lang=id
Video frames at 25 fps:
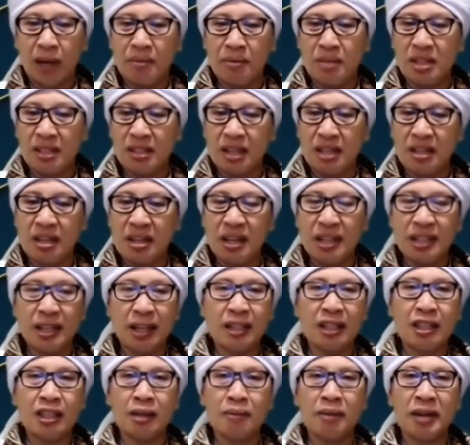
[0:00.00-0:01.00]
Karena bisa jadi
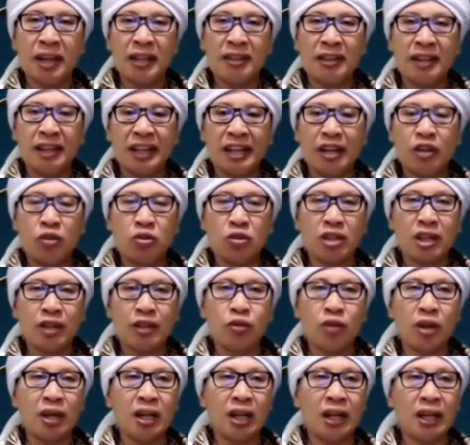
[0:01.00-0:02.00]
di saat kita mengentengin
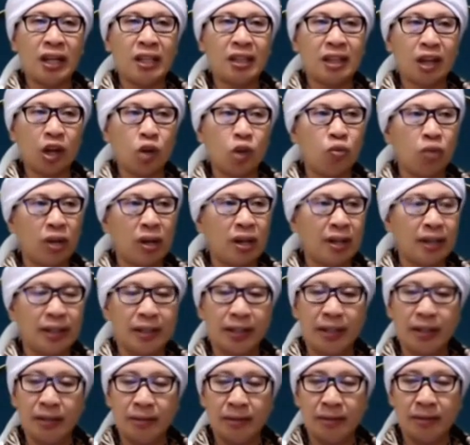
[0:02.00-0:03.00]
dosa itu adalah kita
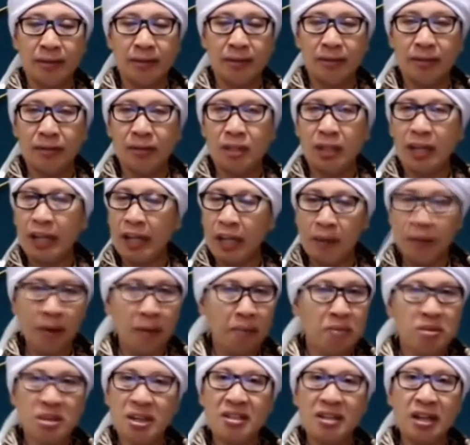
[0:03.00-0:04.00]
keluar dari dari
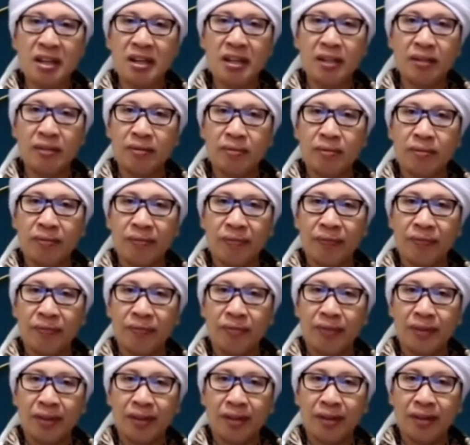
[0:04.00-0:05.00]
iman. Bisa jadi.
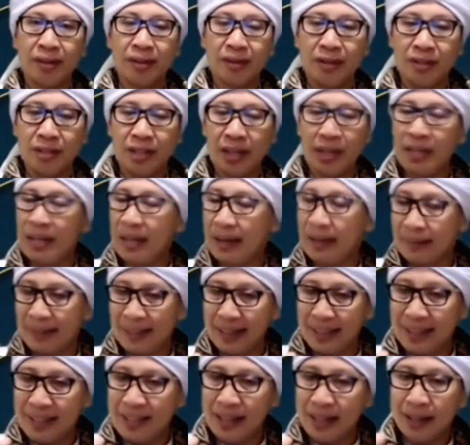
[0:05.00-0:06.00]
Jadi
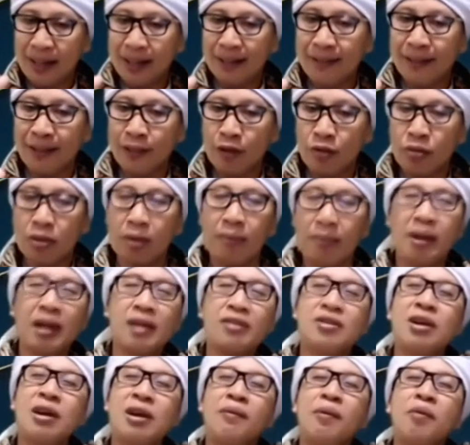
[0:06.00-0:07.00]
ngentengin jangan ngenteng
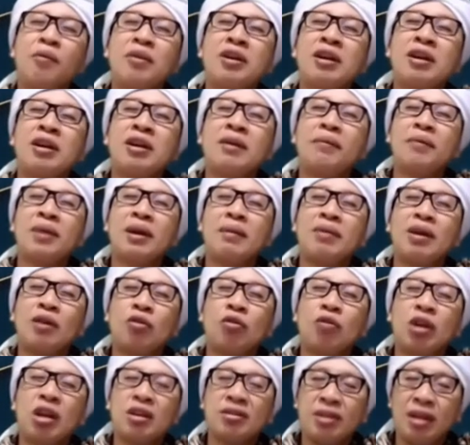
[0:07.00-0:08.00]
dosa. Maka siapapun yang
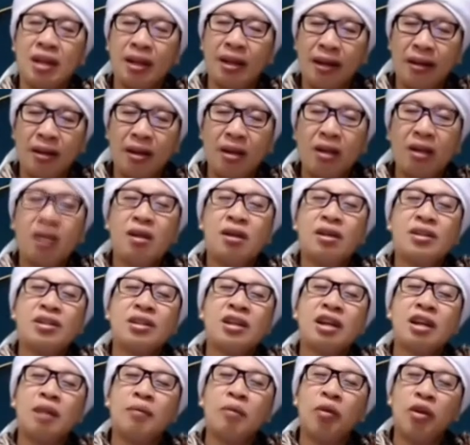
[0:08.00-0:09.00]
pernah melakukan kesalahan,
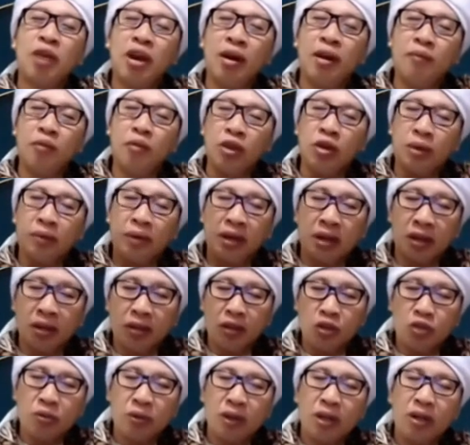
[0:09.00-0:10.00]
segera mohon ampun
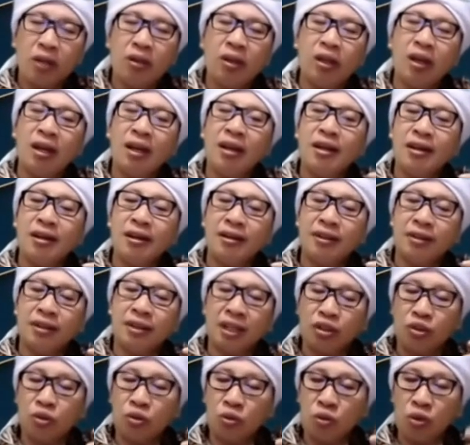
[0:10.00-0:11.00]
kepada Allah Subhanahu wa taala
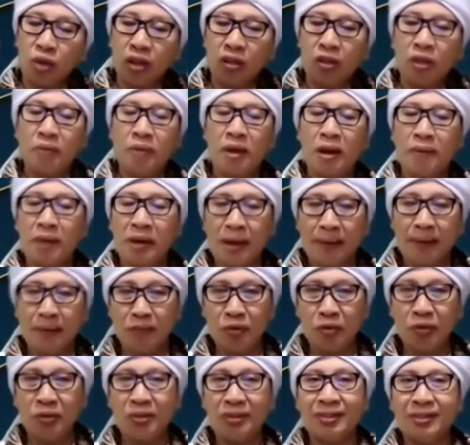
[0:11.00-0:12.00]
dan sungguh Allah Maha
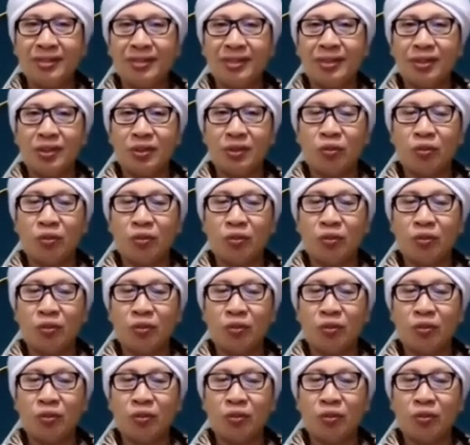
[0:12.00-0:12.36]
Pengampun.